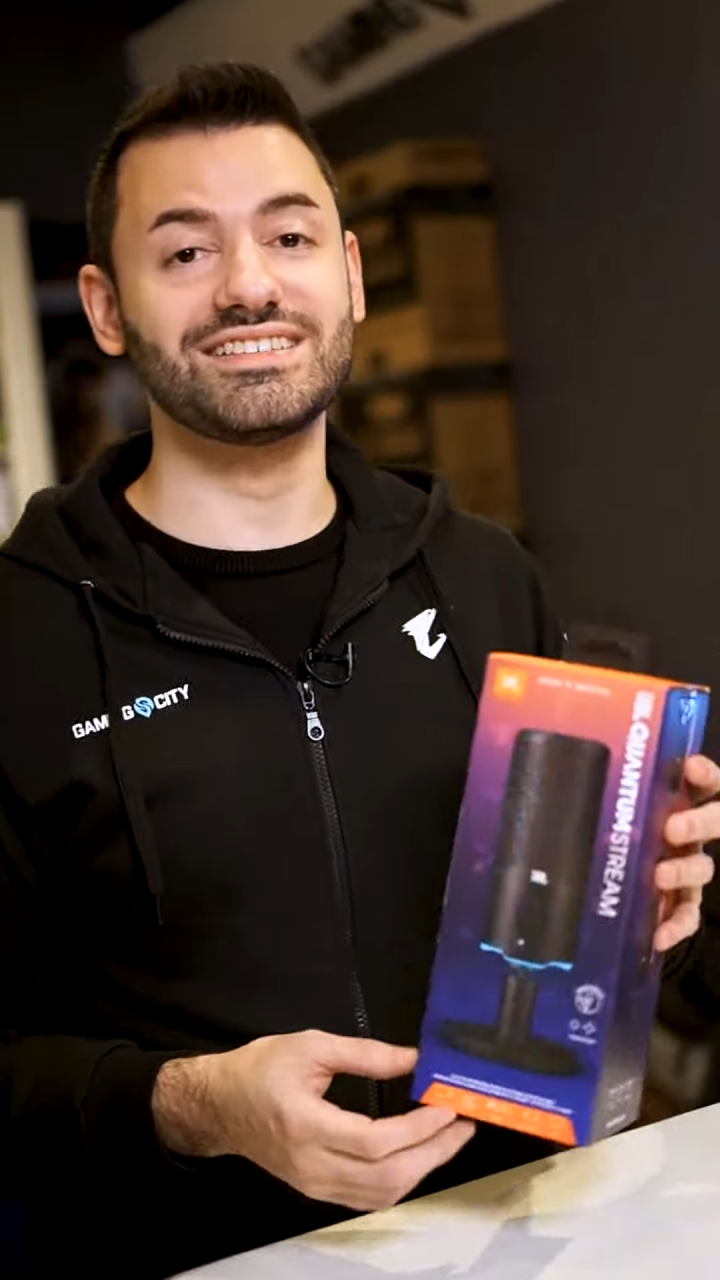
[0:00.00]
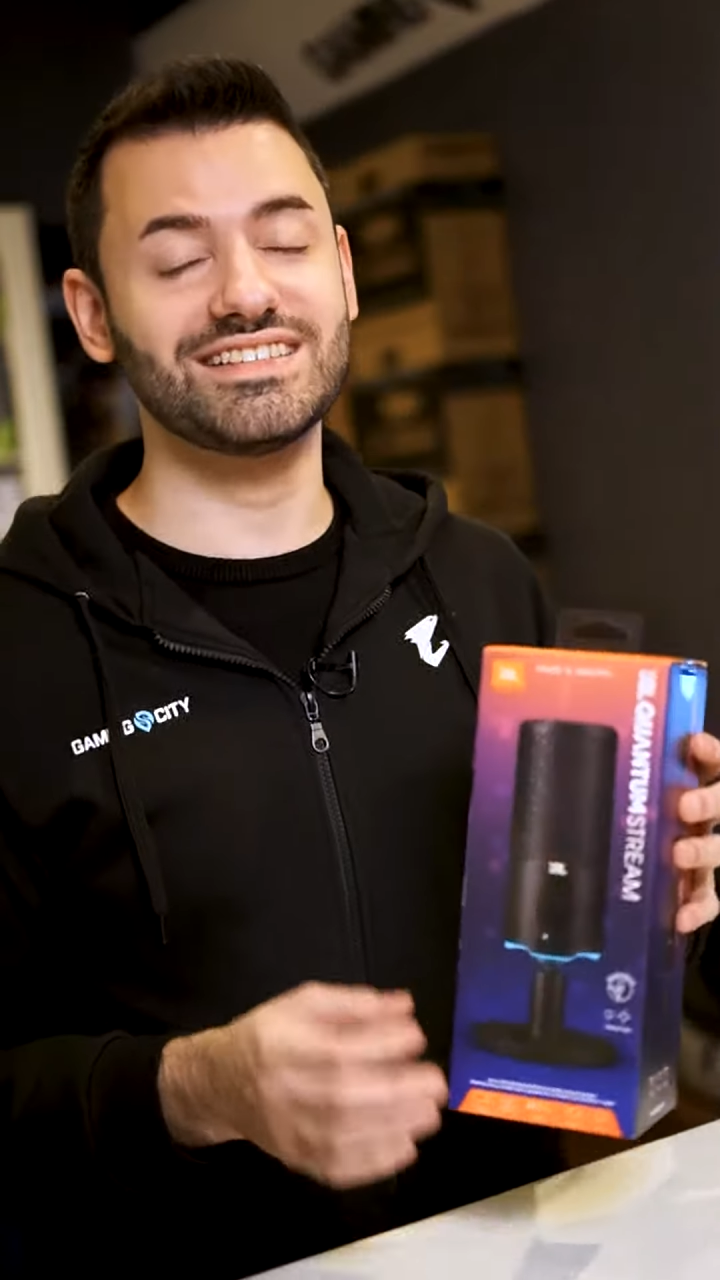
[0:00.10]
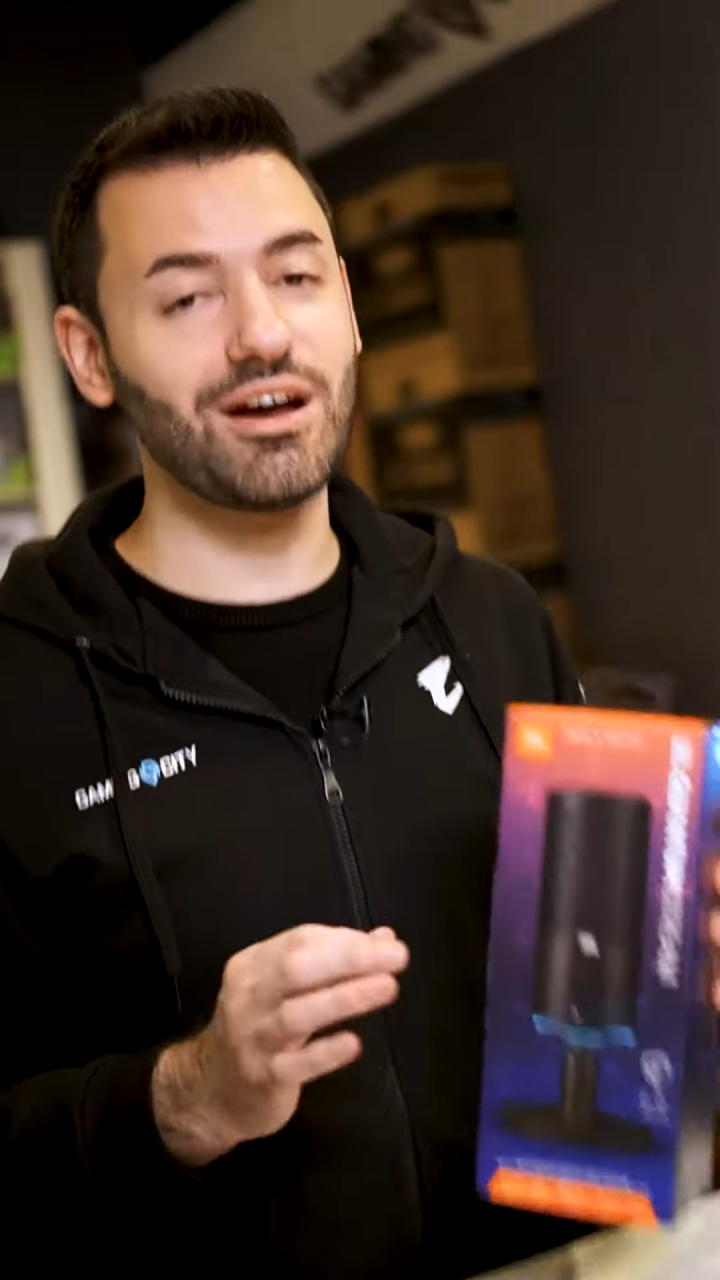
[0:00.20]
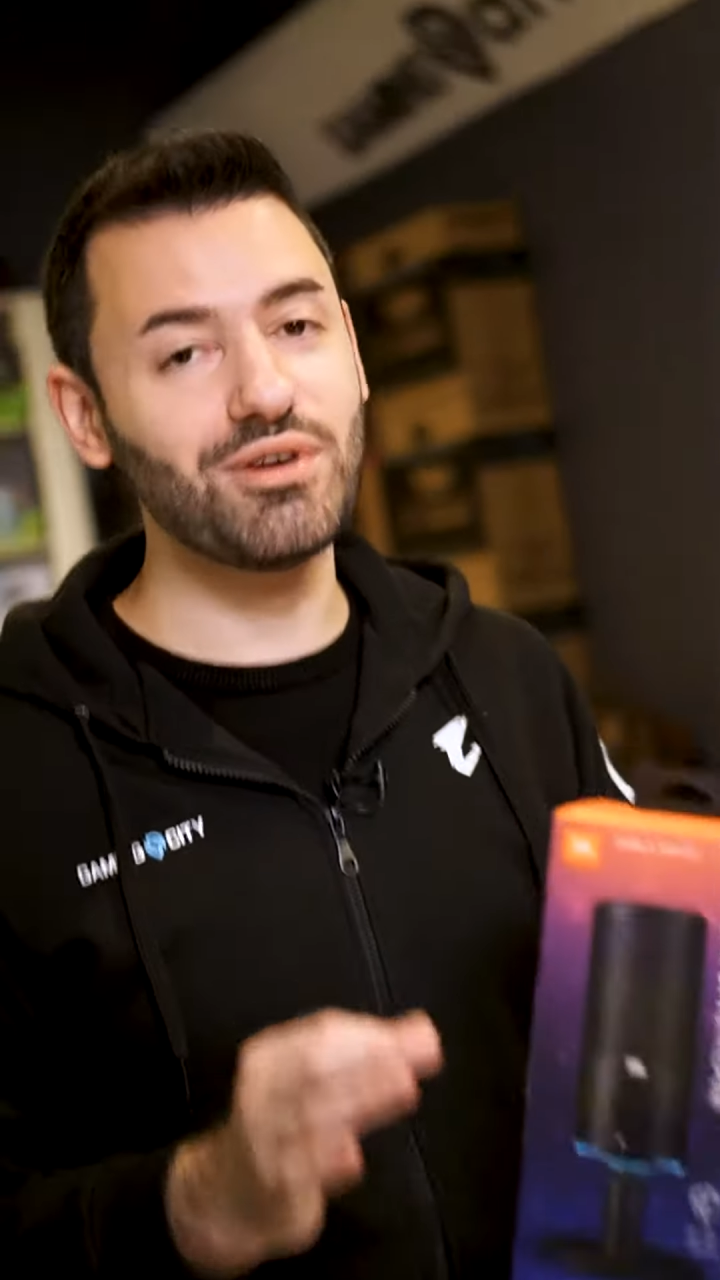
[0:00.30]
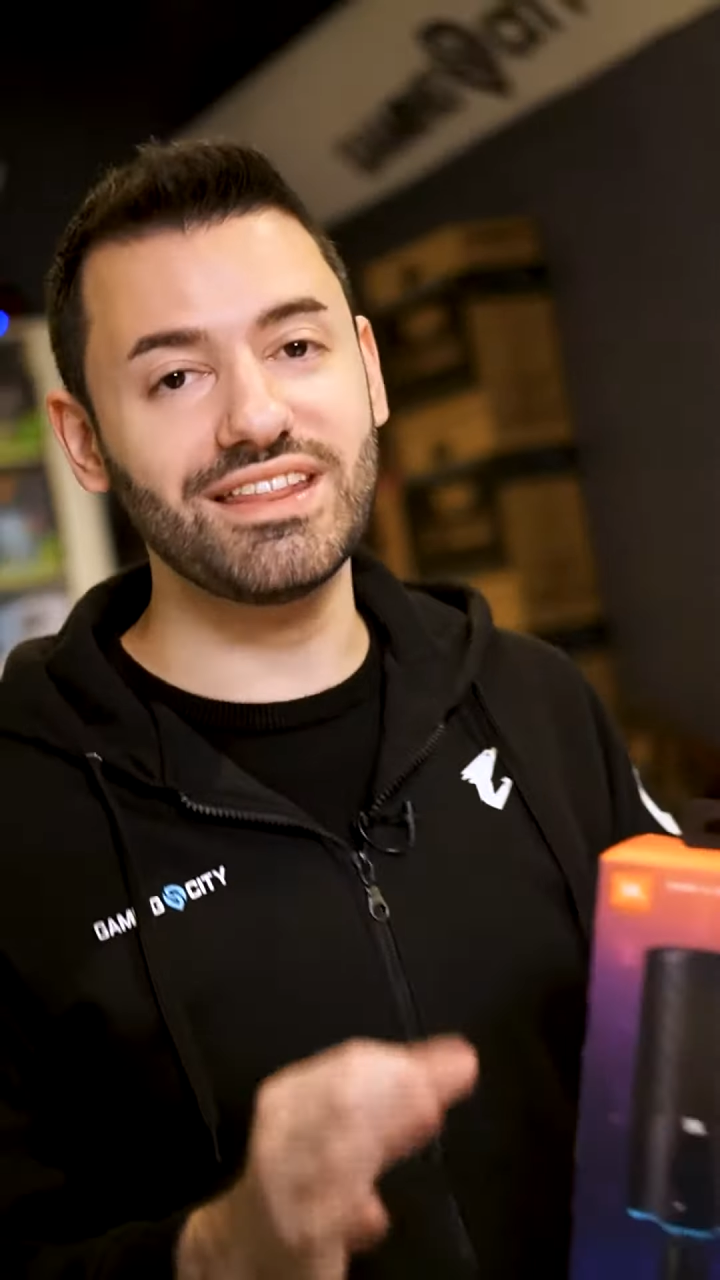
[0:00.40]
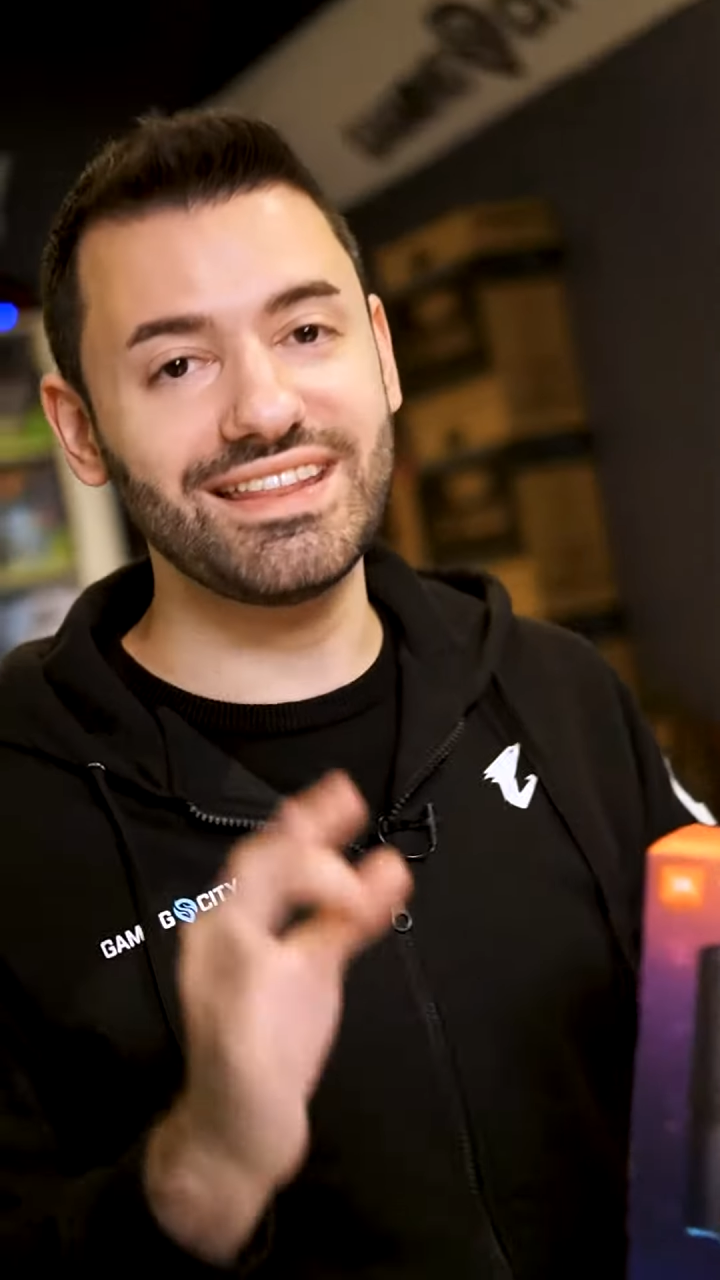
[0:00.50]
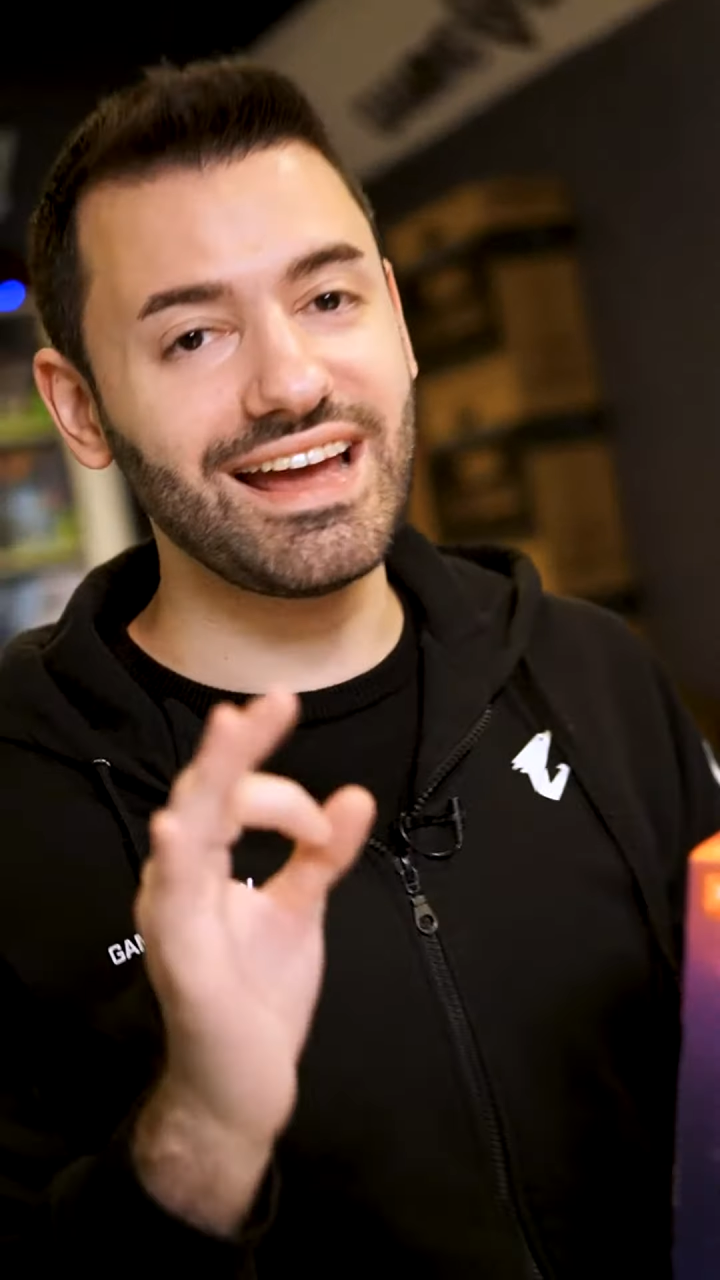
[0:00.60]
que sabe